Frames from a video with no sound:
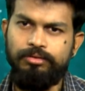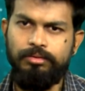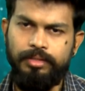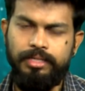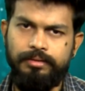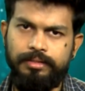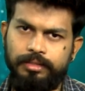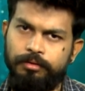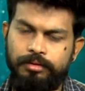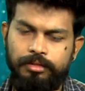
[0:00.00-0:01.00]
రాస్తూ పోయాను అంతే
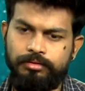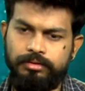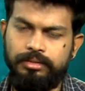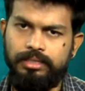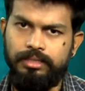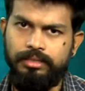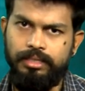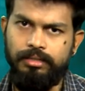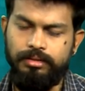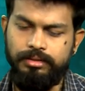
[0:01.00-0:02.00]
ఏదో ఒకటి అవుతుంది
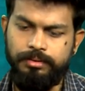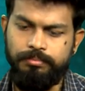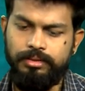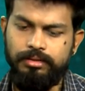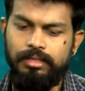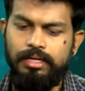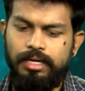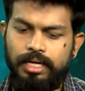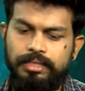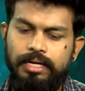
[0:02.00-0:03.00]
ఎండ అని చెప్పి
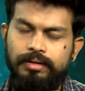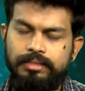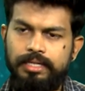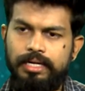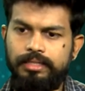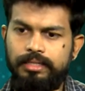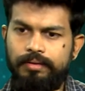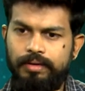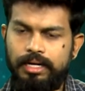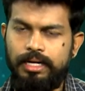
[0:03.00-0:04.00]
అది తర్వాత దాన్ని
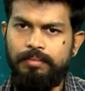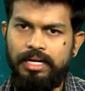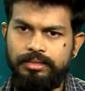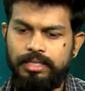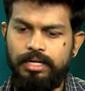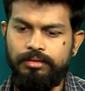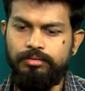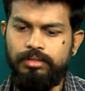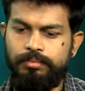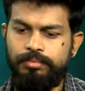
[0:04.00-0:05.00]
నవలగా
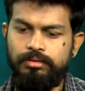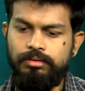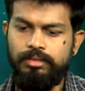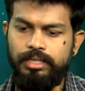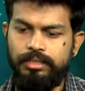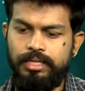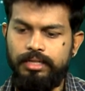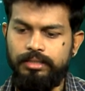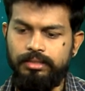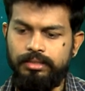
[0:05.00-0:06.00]
మార్చాలనుకున్నప్పుడు నేను
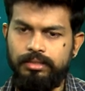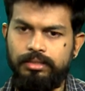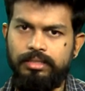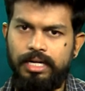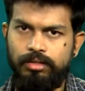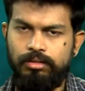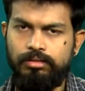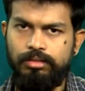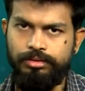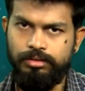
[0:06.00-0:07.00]
దాన్ని దాంట్లో
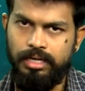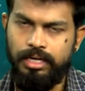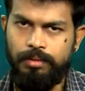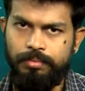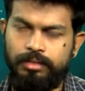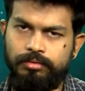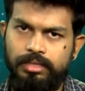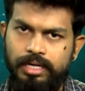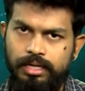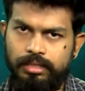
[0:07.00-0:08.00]
కొంచెం నా కల్పనను
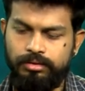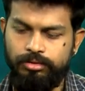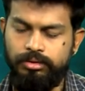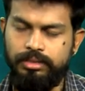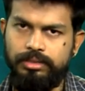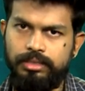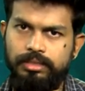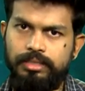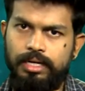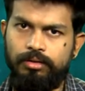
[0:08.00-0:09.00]
కూడా జోడించి
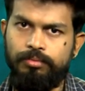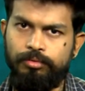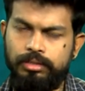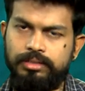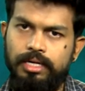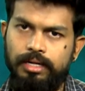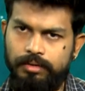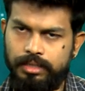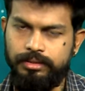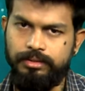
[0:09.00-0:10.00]
దాన్ని ఒక పూర్తి స్థాయి
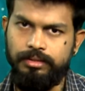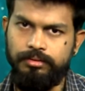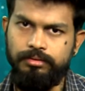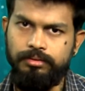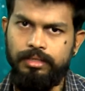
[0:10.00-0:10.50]
నవలగా చేశాను